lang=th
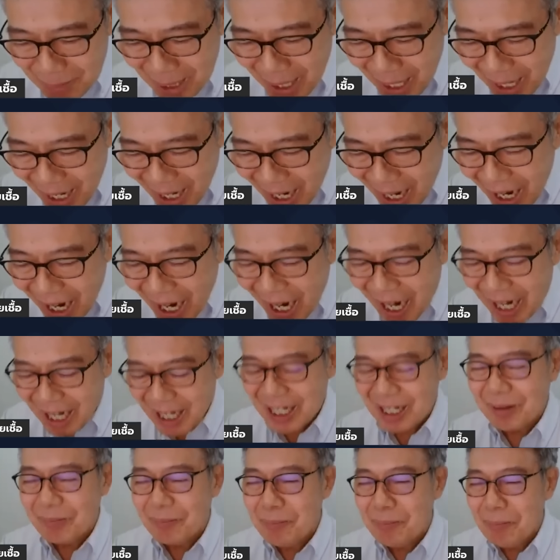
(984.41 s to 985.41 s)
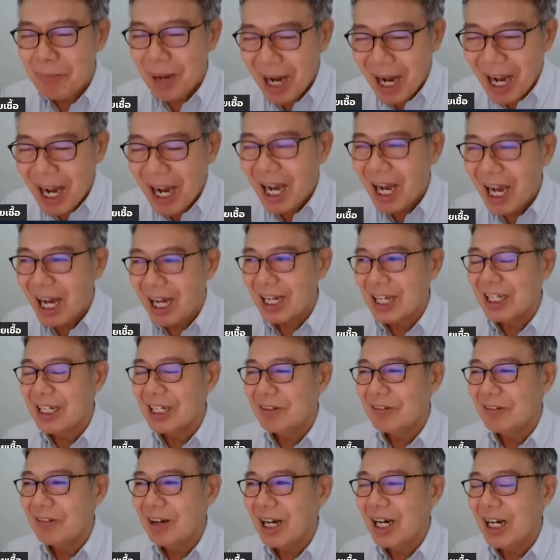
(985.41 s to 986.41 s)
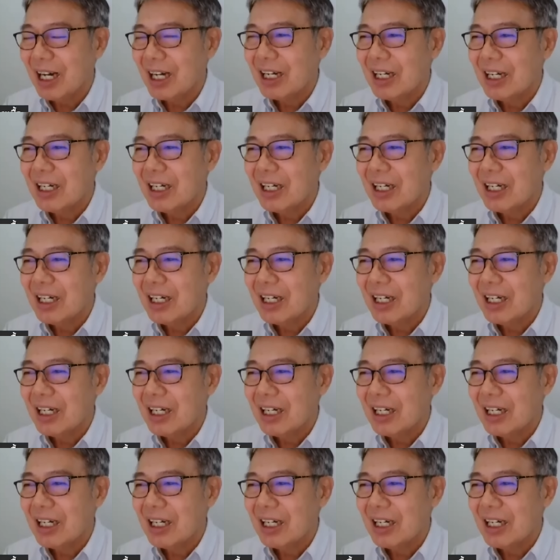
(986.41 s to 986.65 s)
มากมากเลยว่า